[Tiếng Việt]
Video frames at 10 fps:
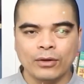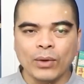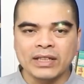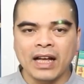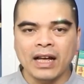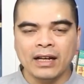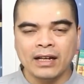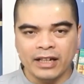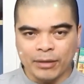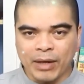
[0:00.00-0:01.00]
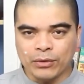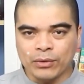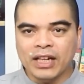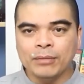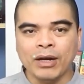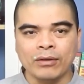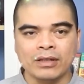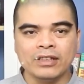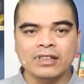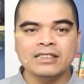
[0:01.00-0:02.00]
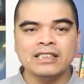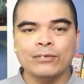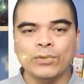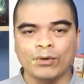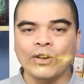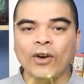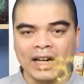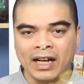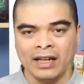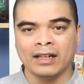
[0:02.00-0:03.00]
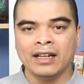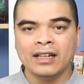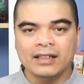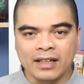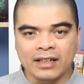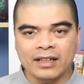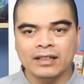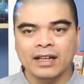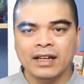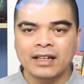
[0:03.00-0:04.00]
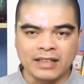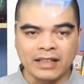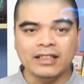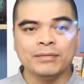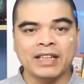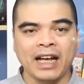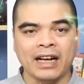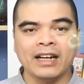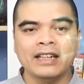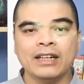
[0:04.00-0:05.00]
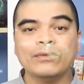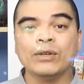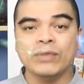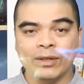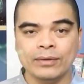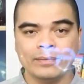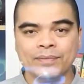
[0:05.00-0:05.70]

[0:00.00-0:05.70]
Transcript: ngoài ra các bạn cũng nên mặc những cái trang phục gọn gàng tiện ích, tránh rườm rà gây ra vướng víu.